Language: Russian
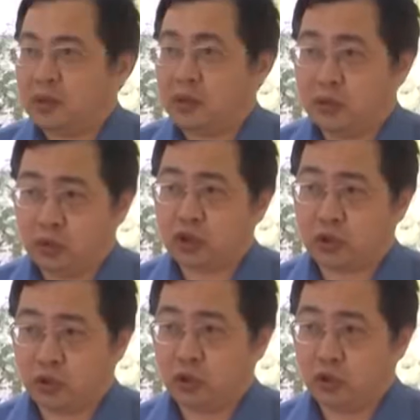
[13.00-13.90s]
А, сегодня
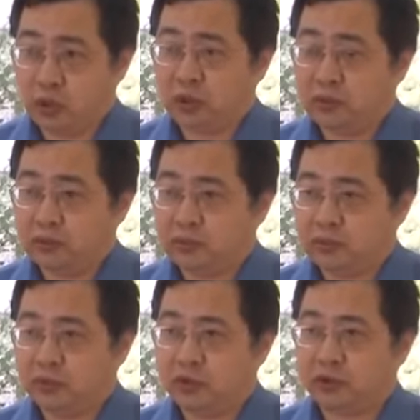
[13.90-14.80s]
6 июля
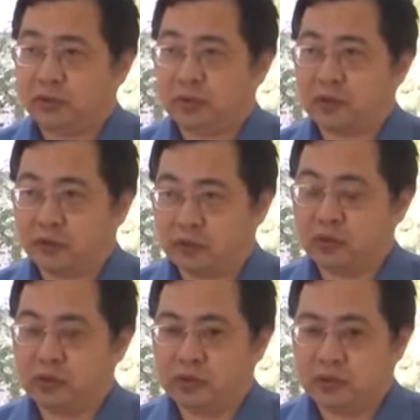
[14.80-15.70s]
2012
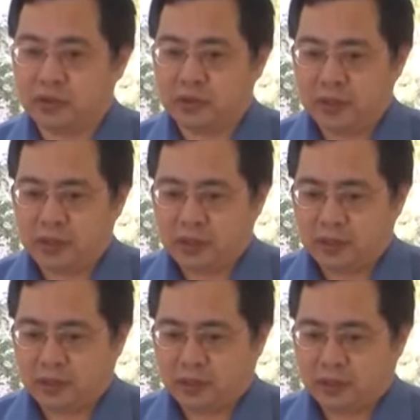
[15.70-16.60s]
года,
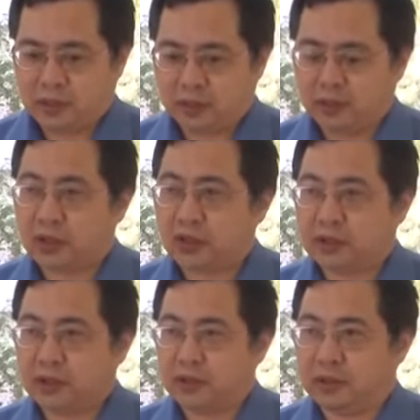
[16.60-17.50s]
а, день
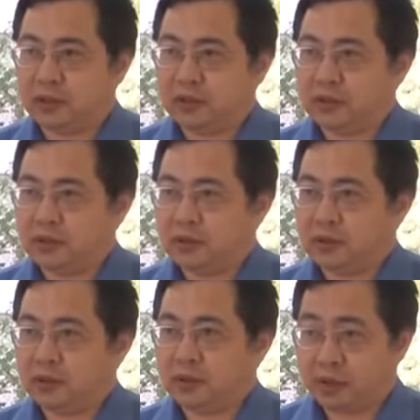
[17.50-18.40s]
рождения
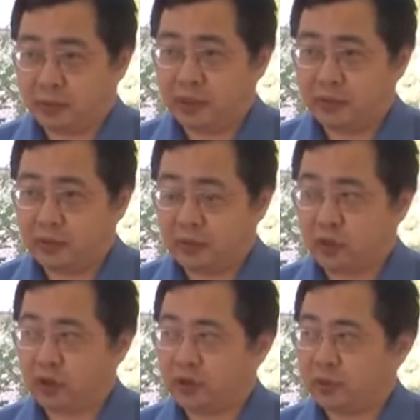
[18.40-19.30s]
Назарбаева
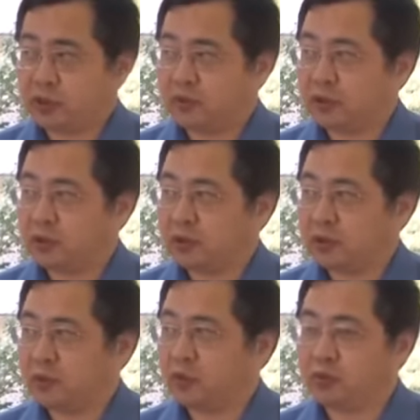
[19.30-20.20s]
Нурстана Абишевича.
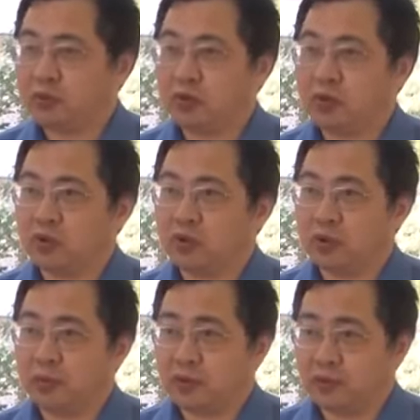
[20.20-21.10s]
Ему исполнилось сегодня
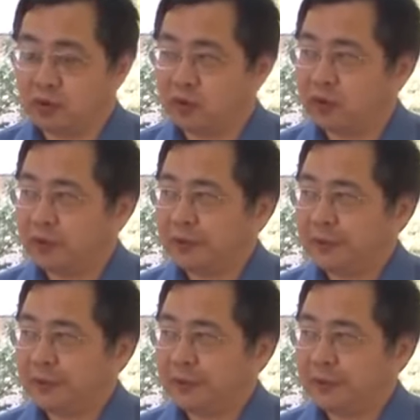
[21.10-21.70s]
72 года.